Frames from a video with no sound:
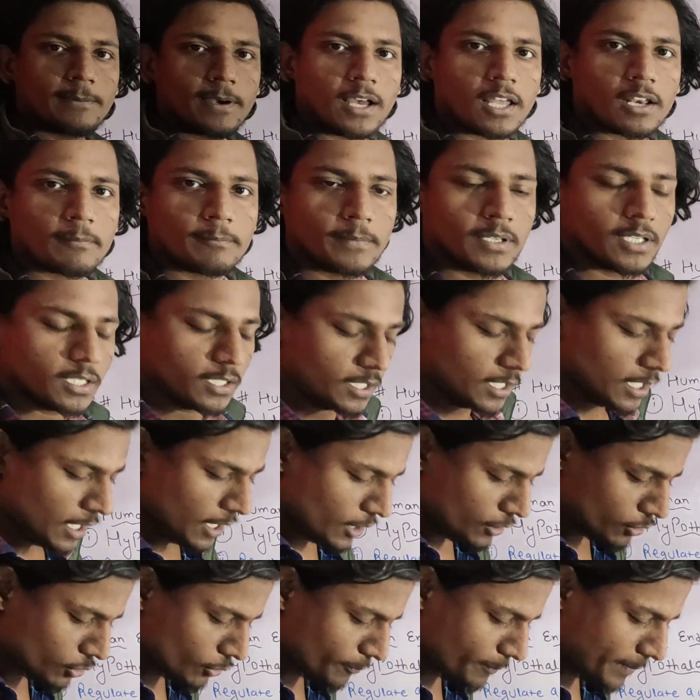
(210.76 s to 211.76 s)
के बारे में
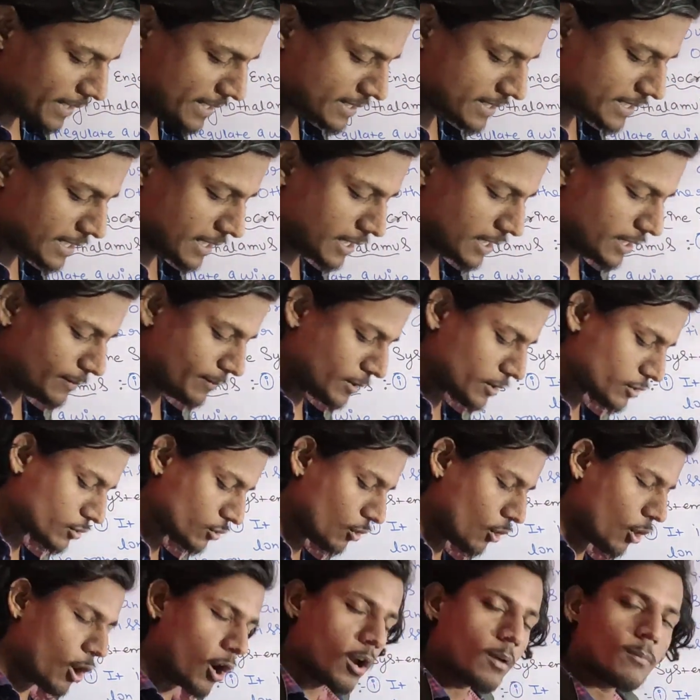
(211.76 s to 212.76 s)
तो बेसिकली
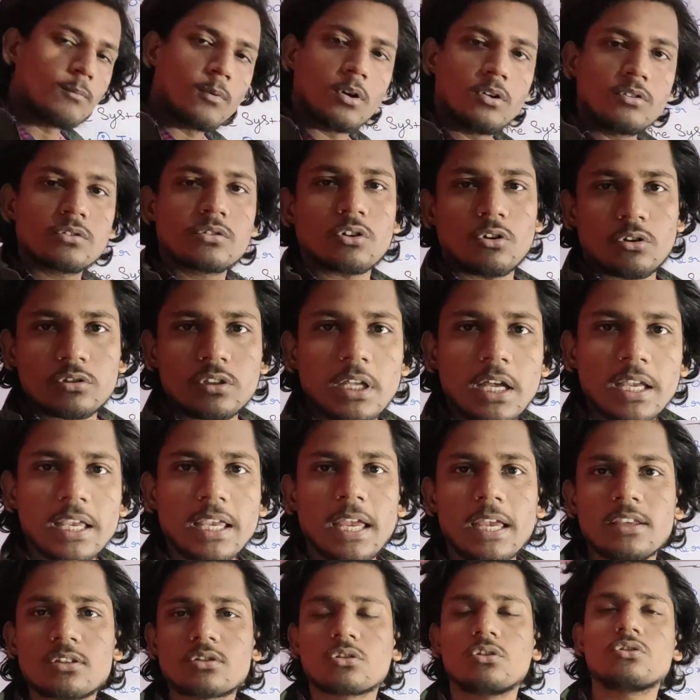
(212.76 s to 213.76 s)
बच्चों हॉर्मोन्स होता
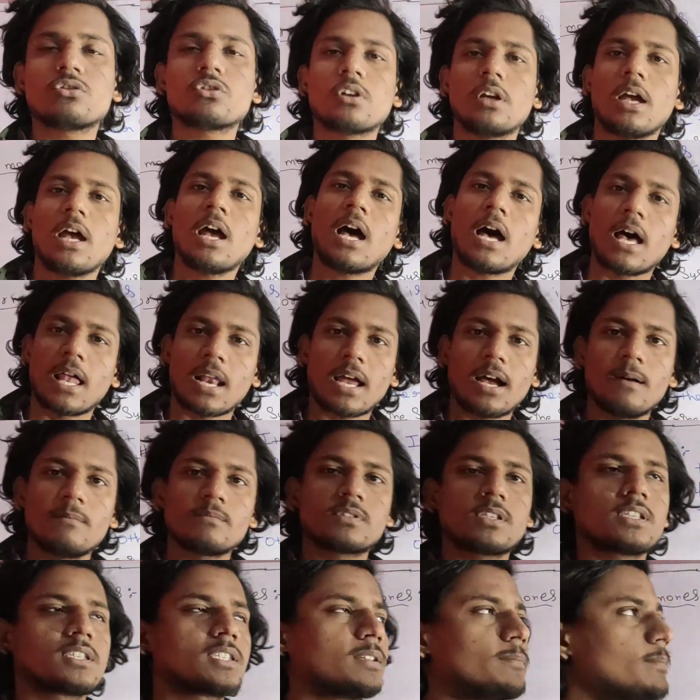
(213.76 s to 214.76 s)
क्या है इसको जो है
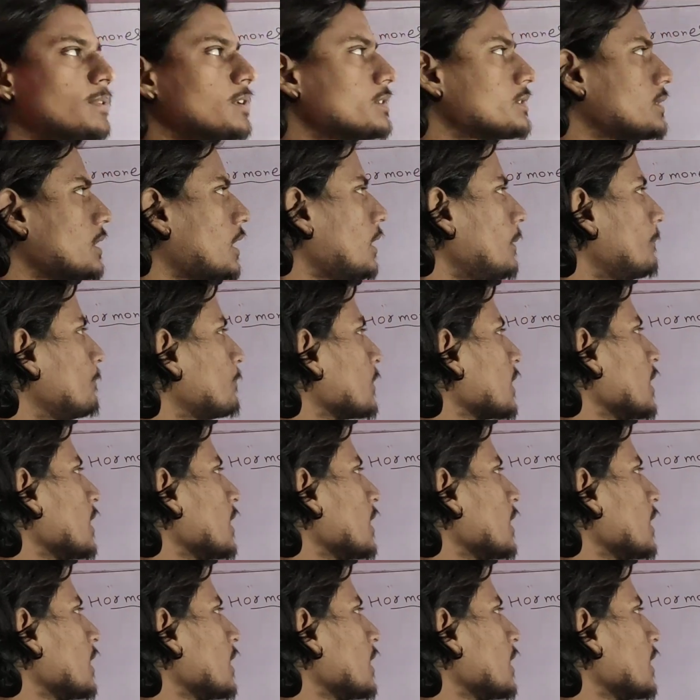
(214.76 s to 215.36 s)
आराम से समझना